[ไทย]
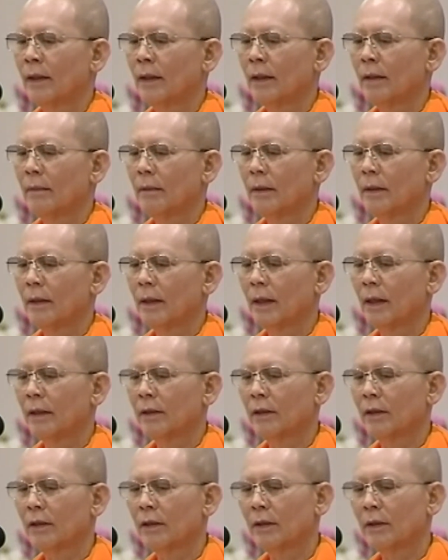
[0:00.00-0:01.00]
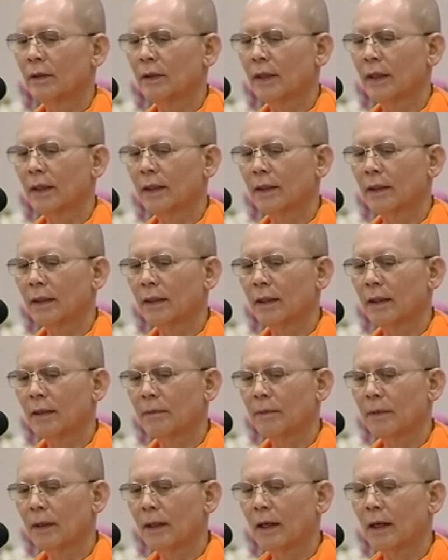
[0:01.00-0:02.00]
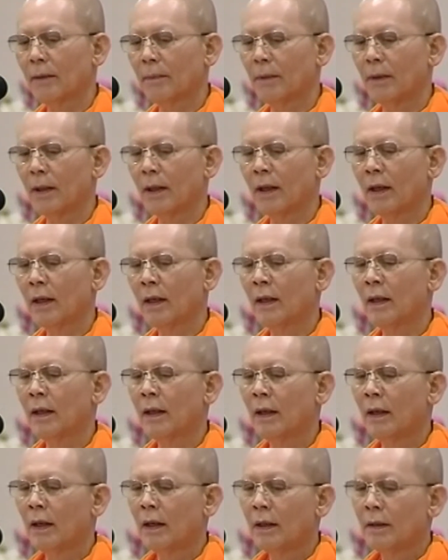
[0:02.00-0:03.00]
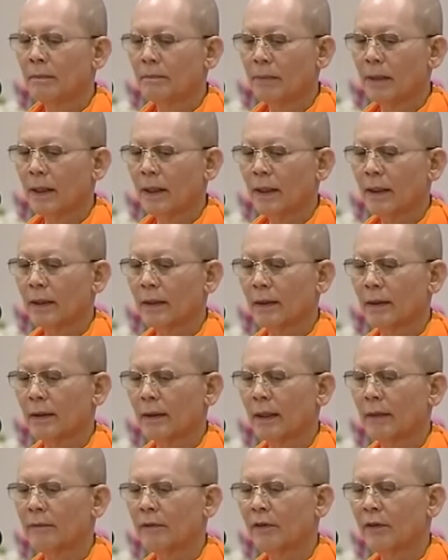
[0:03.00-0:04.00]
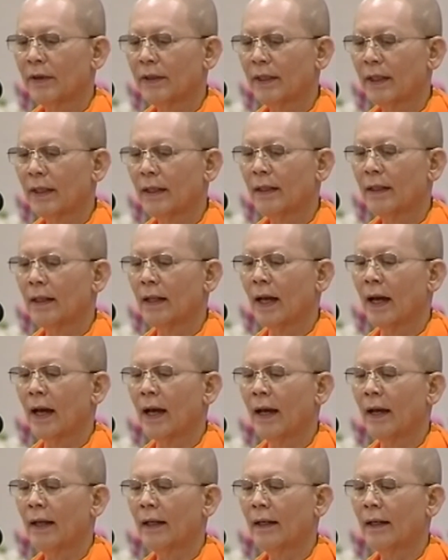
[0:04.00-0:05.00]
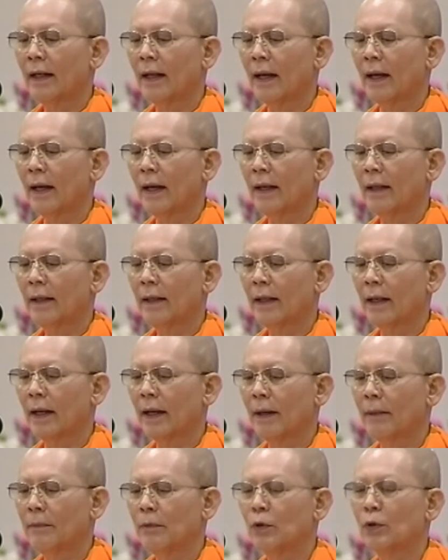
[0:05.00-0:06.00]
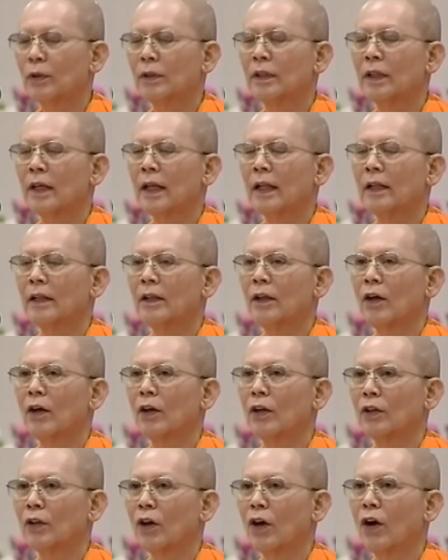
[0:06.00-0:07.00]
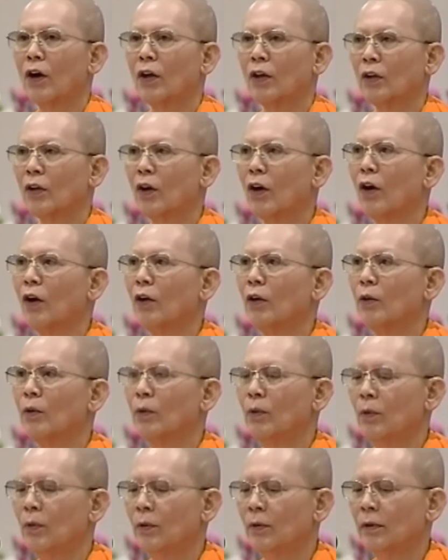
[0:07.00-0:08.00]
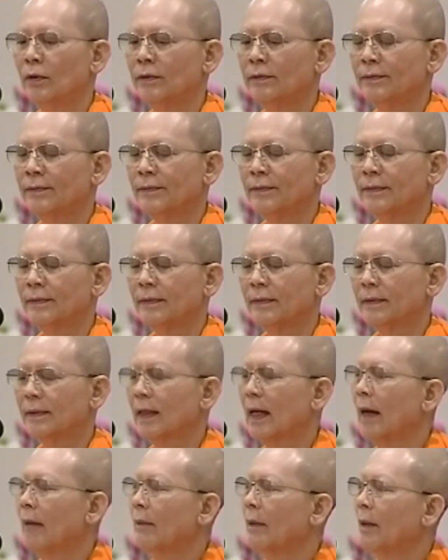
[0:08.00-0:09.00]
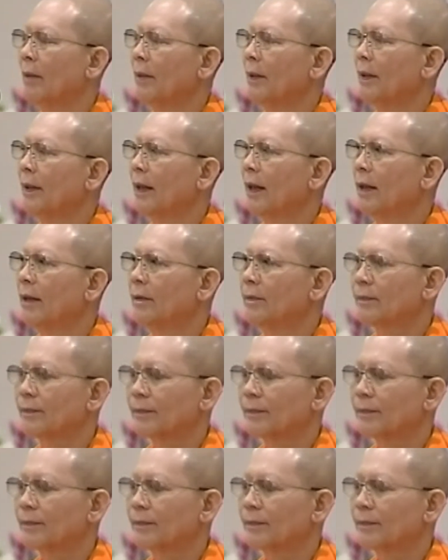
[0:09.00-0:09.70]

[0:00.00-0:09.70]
ที่พระยางตัวลูกได้เคยพลาดพลั้งไปกระทำเอาไว้ในหลายหลายหลายพุทธันดรก่อนก่อนนู้นตามทันไหมจ๊ะ